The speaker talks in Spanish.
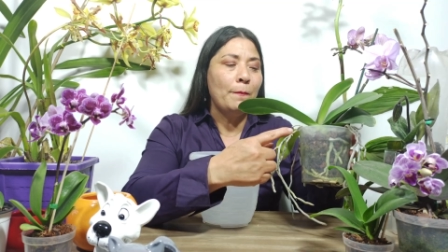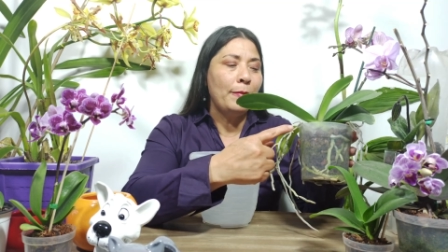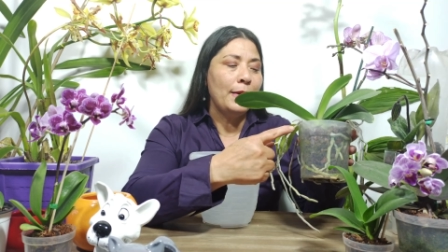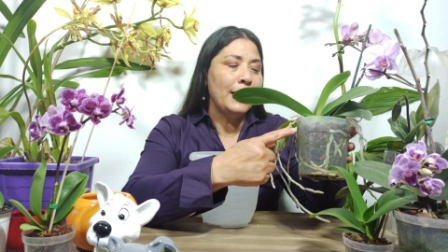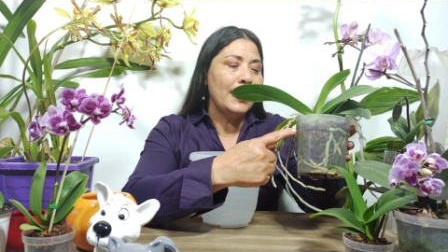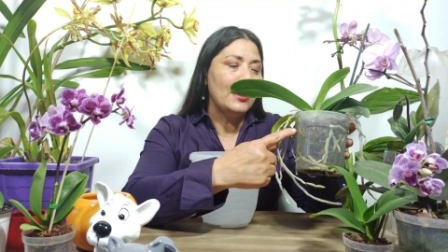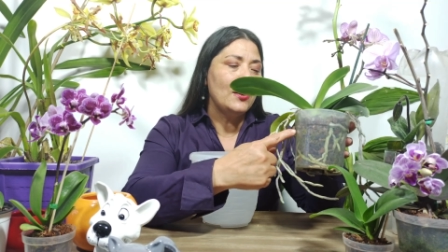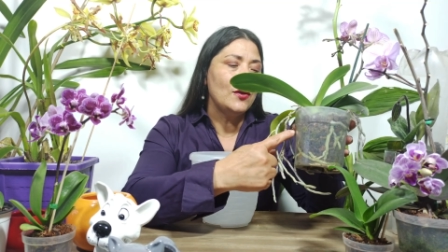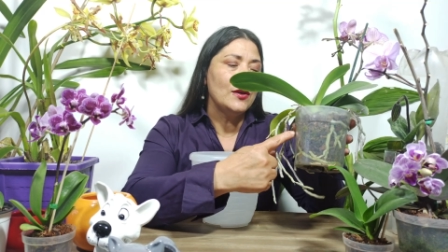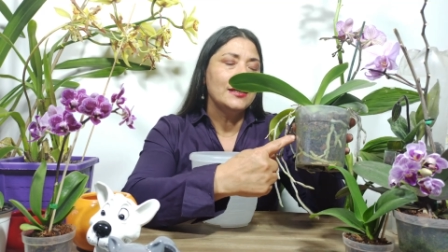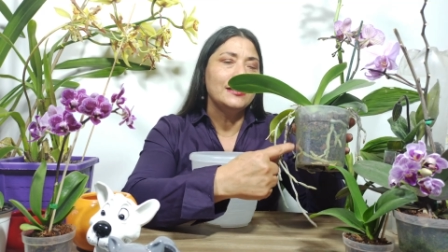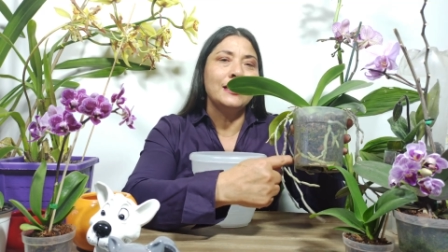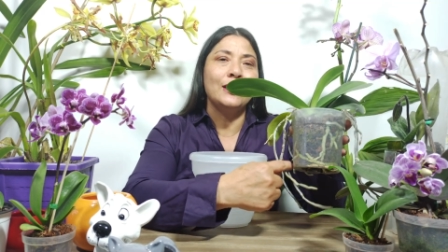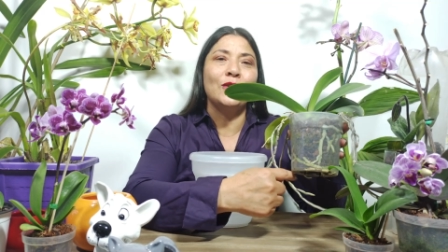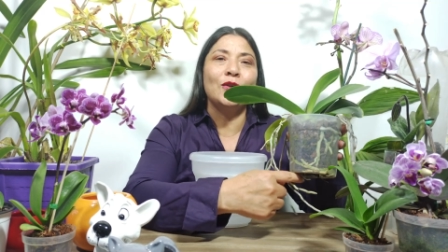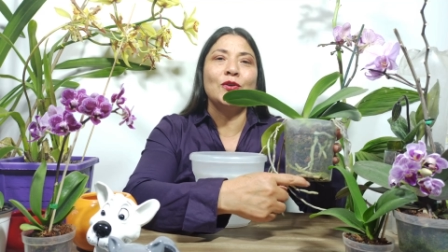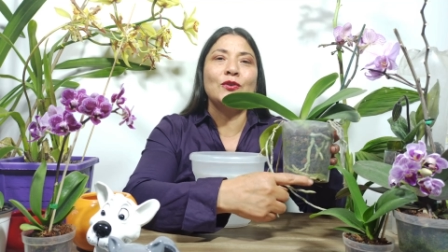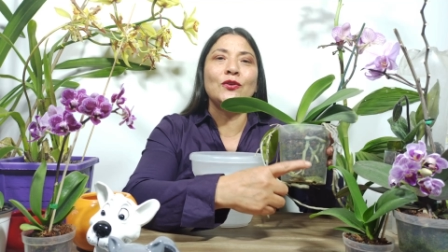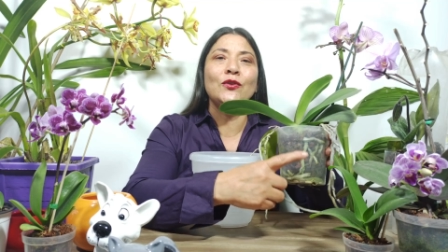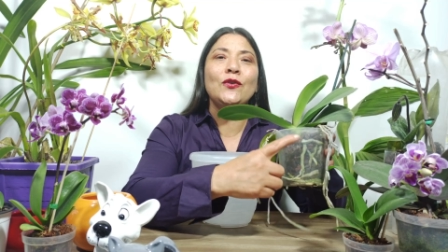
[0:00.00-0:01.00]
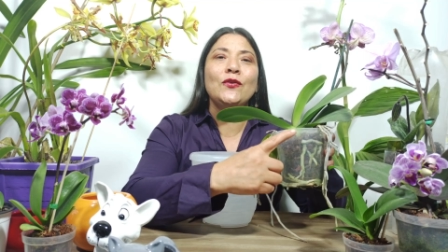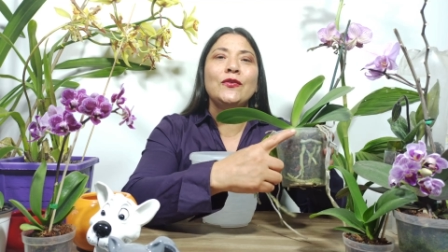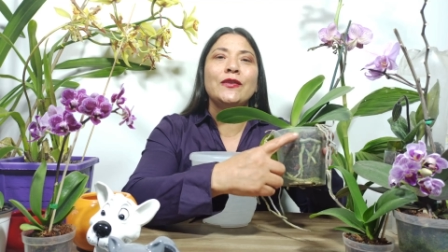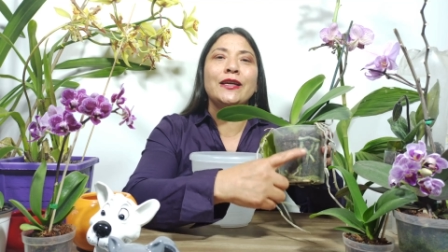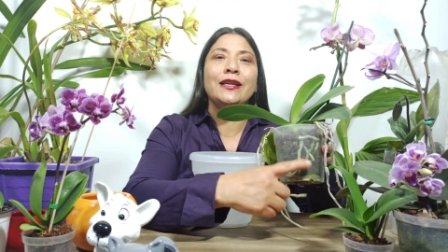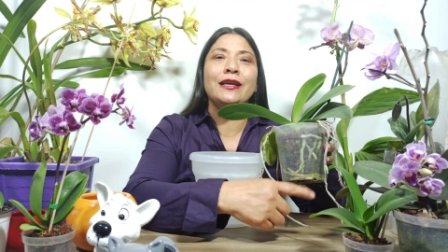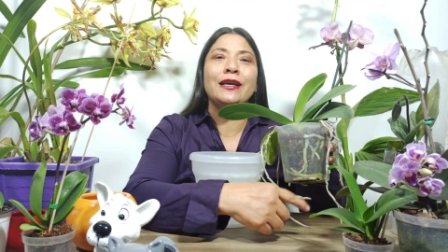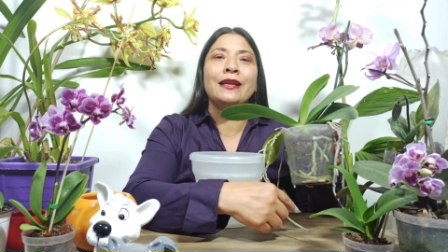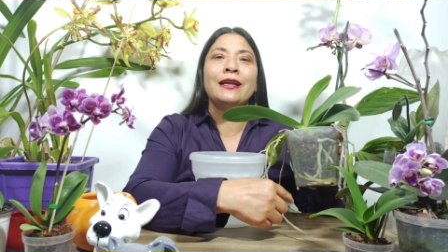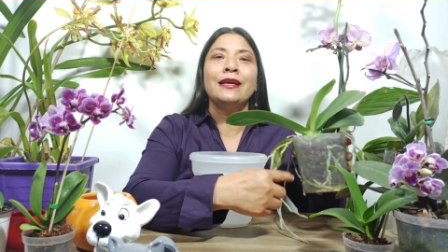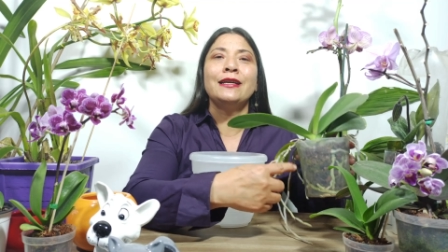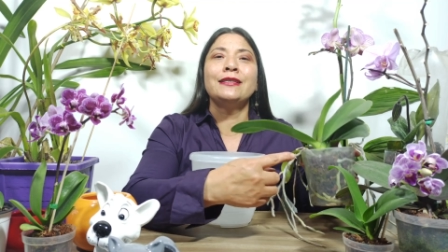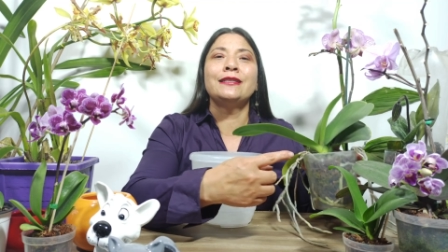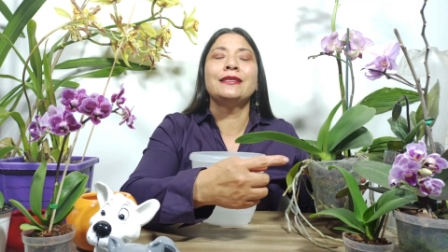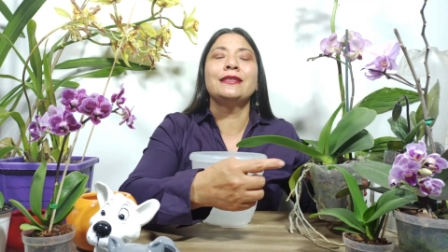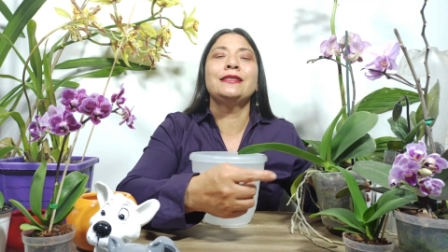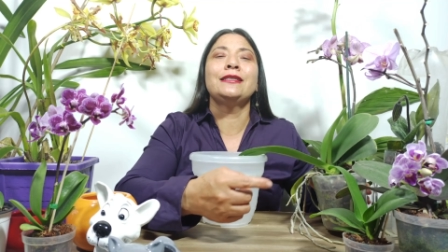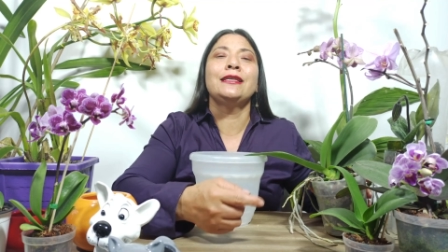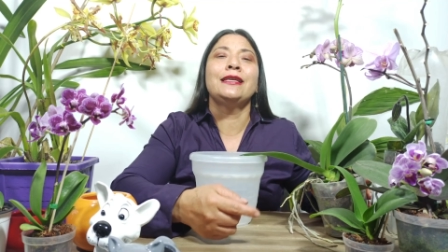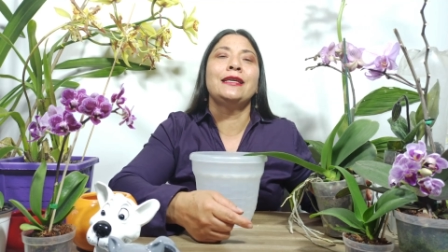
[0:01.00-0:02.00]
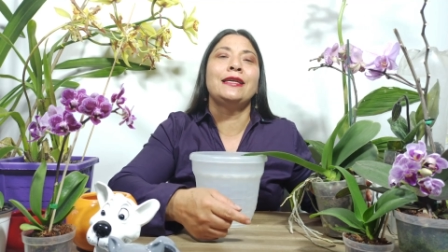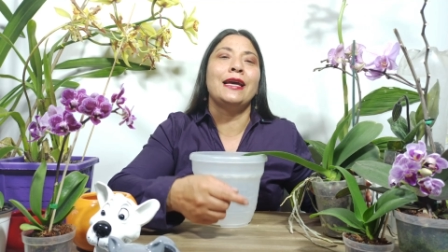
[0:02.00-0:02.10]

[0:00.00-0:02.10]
pleno desarrollo de las raíces